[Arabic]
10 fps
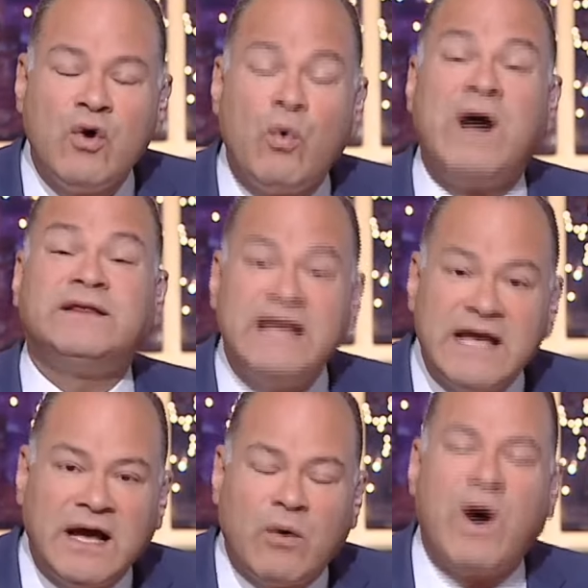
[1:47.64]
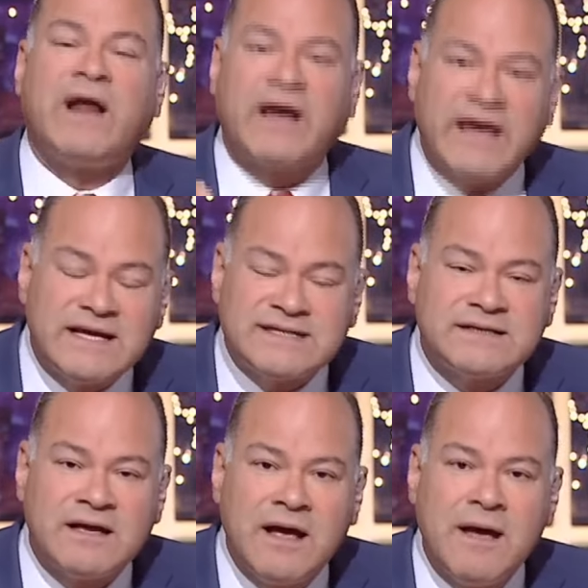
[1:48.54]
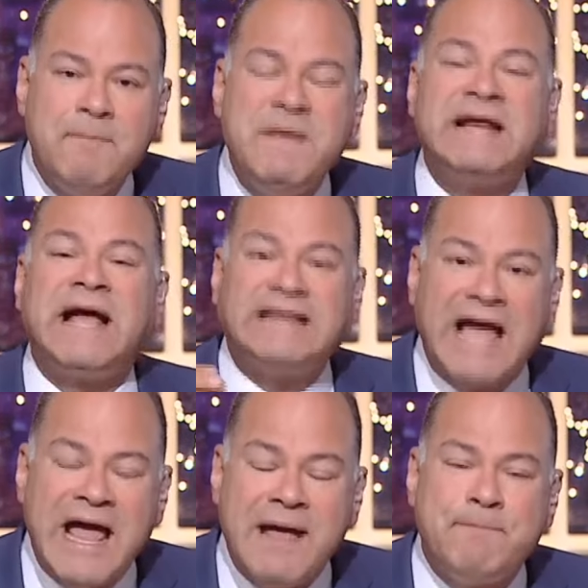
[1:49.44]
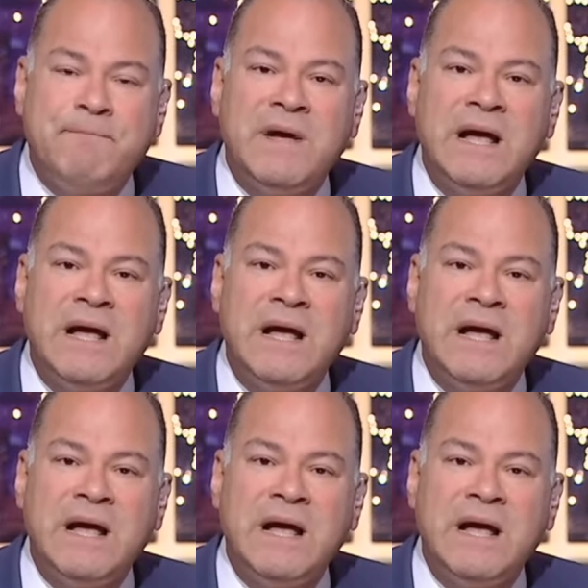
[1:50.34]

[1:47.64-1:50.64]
وضيع ورخيص من كتائب